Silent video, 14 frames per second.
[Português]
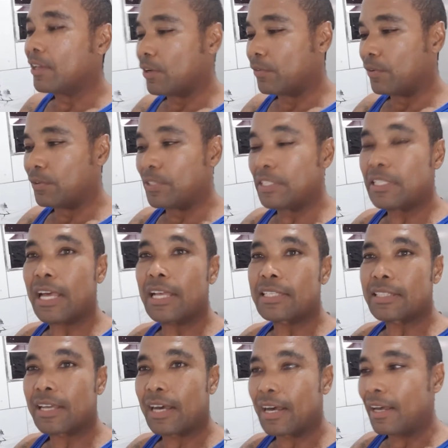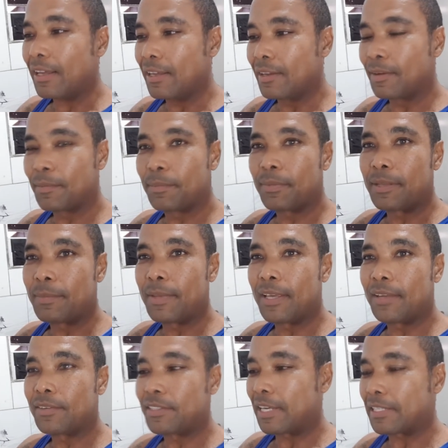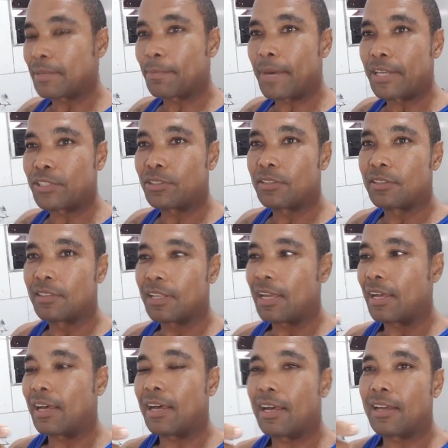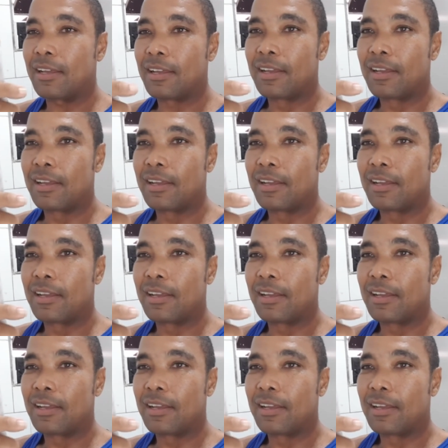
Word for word: Eu vou descascar primeiro, tirar essa parte ah,